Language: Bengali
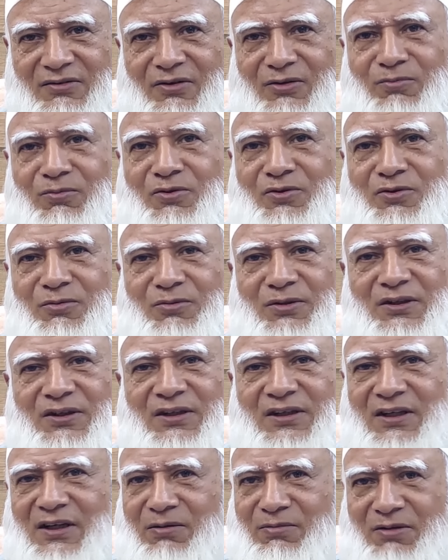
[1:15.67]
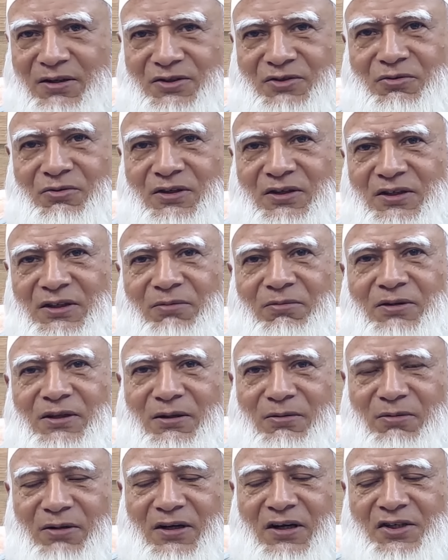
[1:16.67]
অল্প সময় থেকে আবার চলে যাবেন
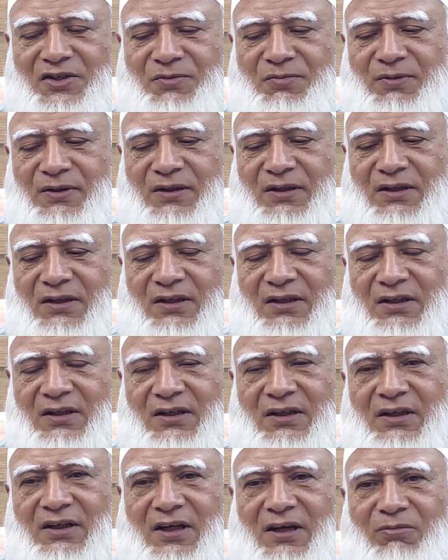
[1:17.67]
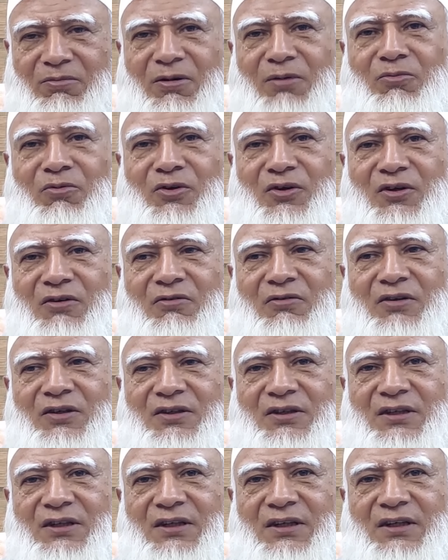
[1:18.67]
আবার আসবেন আমরা মনে করি
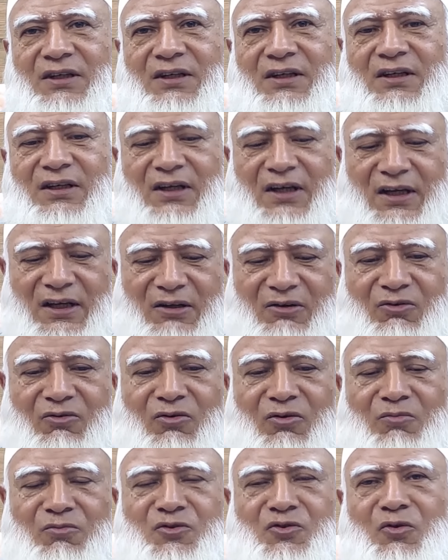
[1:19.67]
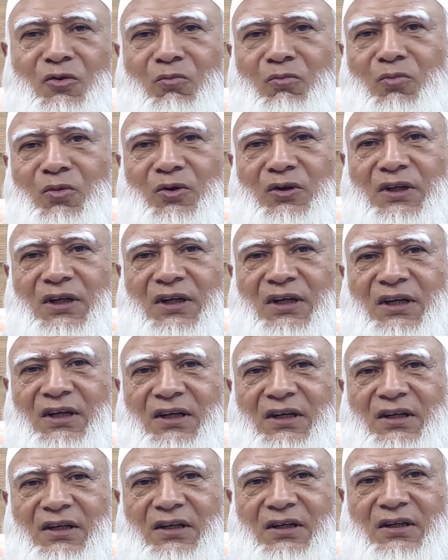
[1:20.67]
যে এই রকম সম্পদের
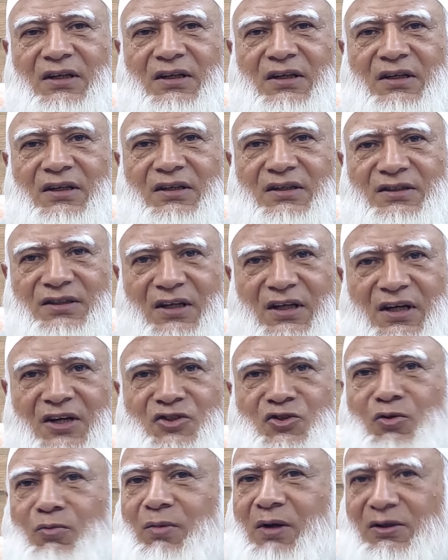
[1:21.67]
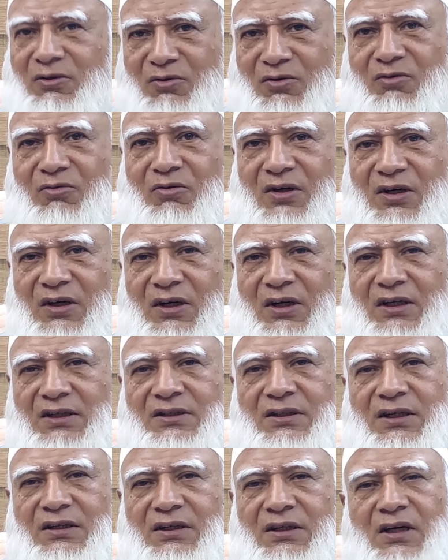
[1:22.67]
যারা সমাদর করে না এই
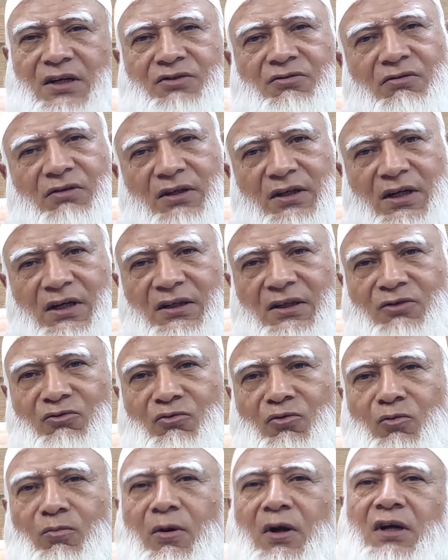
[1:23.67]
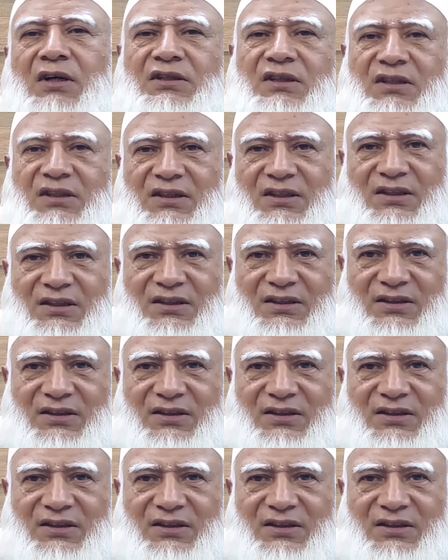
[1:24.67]
জাতি আসলেই একটা দুর্ভাগা জাতি